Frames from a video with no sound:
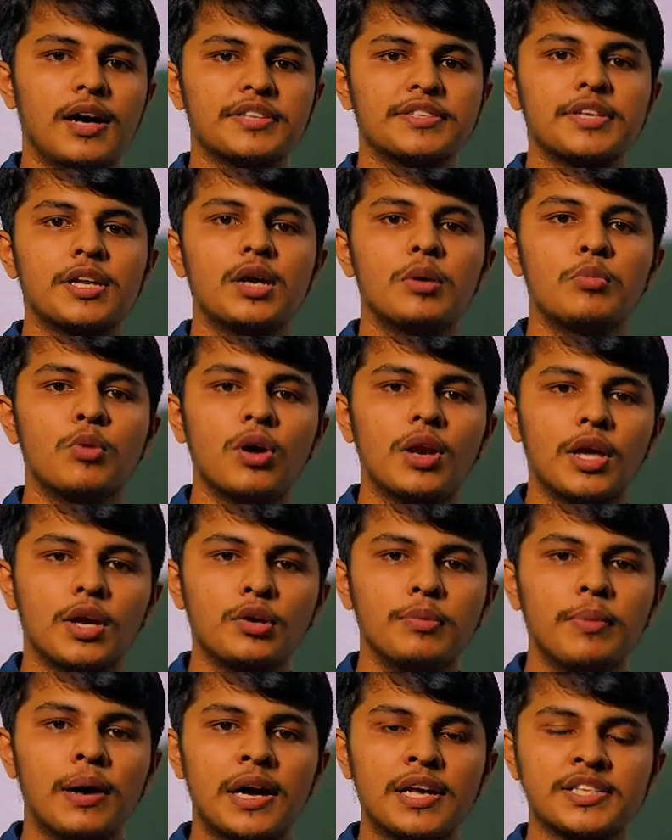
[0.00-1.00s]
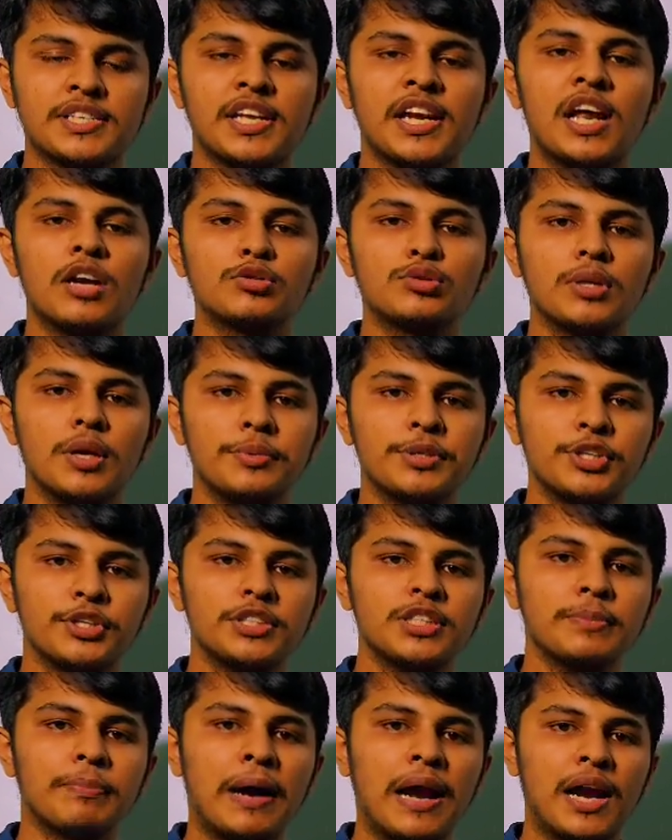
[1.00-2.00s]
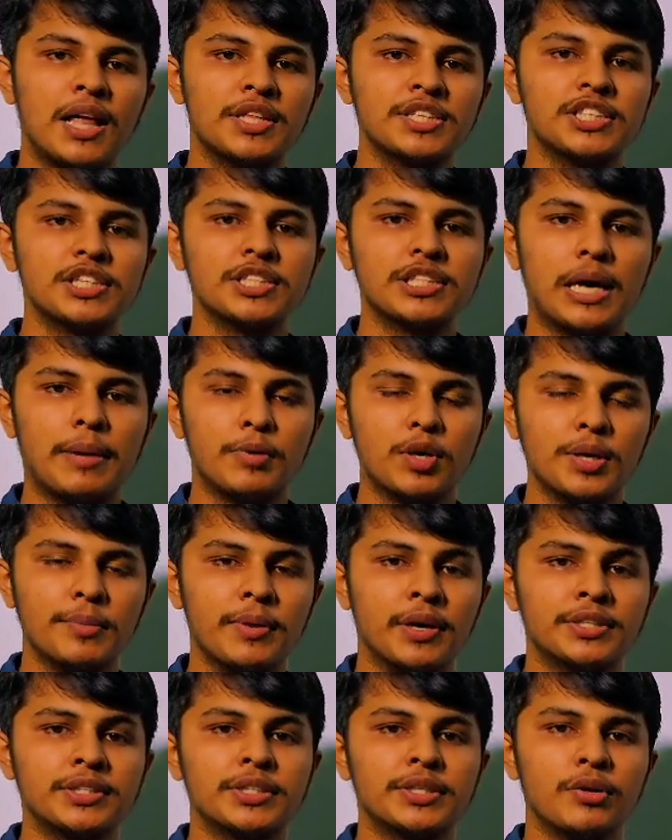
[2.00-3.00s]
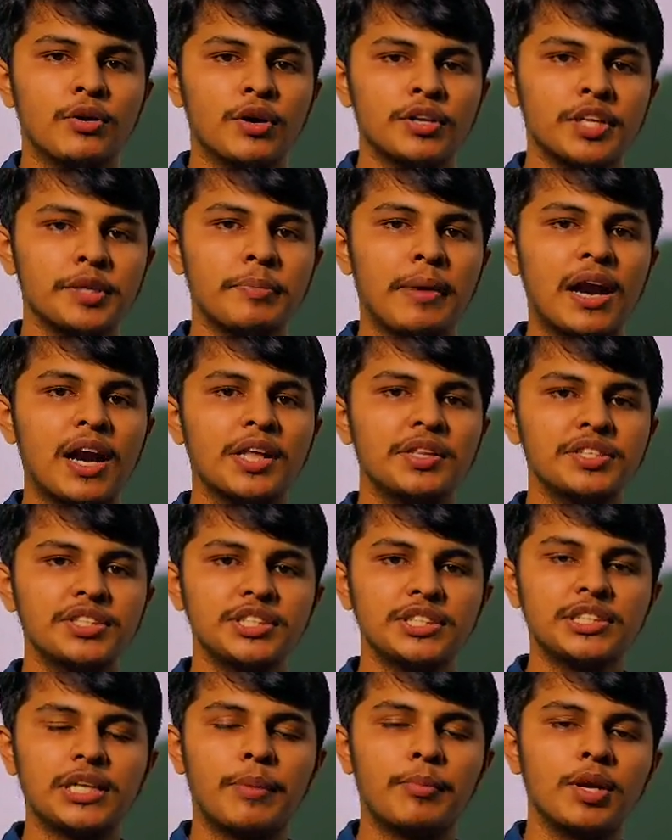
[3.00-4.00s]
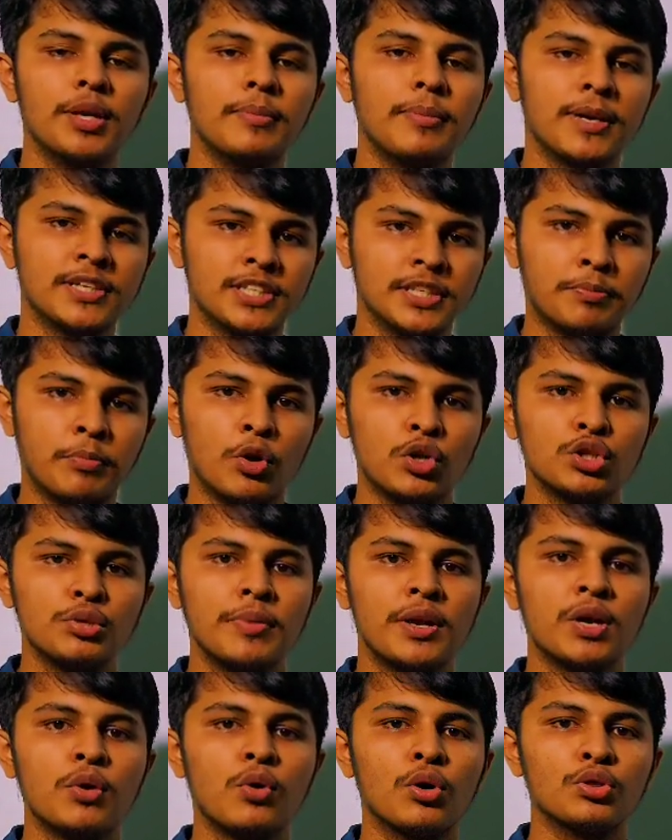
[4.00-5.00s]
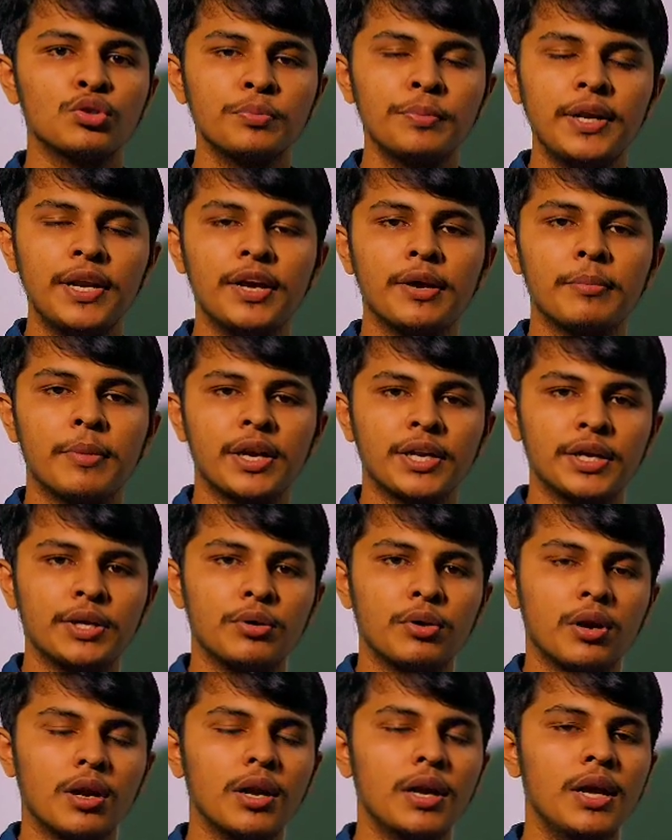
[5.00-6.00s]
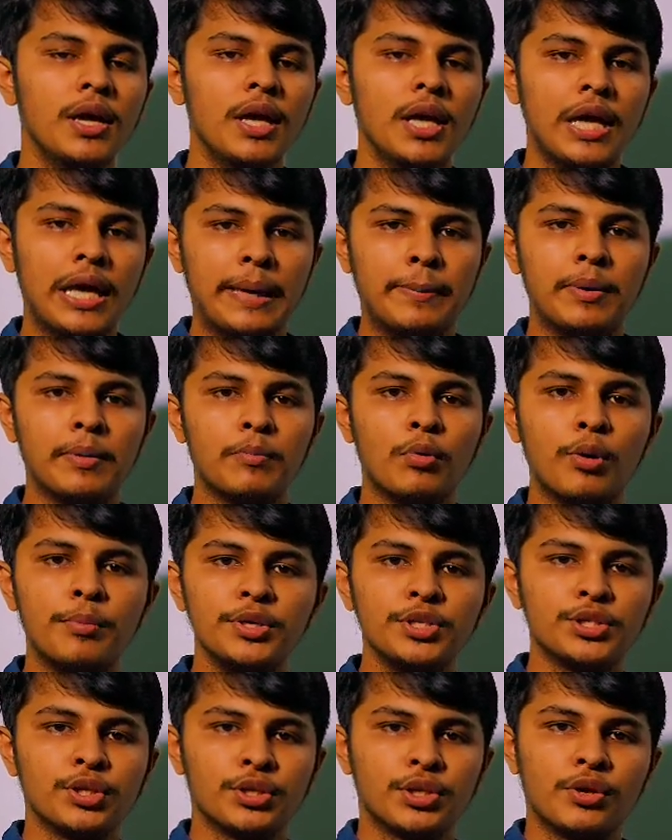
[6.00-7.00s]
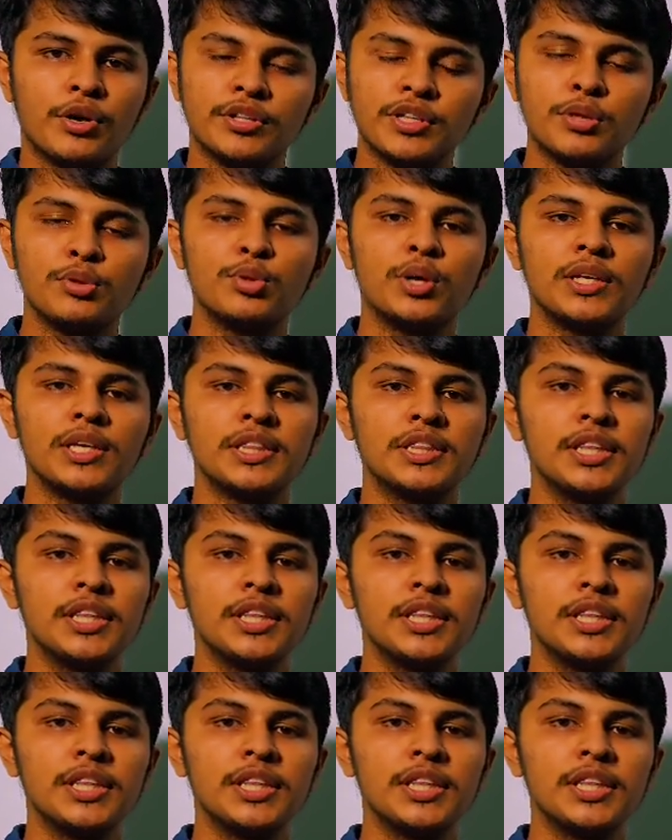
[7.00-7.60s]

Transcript: আসসালামু আলাইকুম আজকের আলোচনা বিষয় হচ্ছে বাংলাদেশের সামরিক বাজেট অর্থাৎ বাংলাদেশের সামরিক বাজেট বর্তমানে কত বিলিয়ন মার্কিন ডলার এবং ভবিষ্যতে অর্থাৎ দু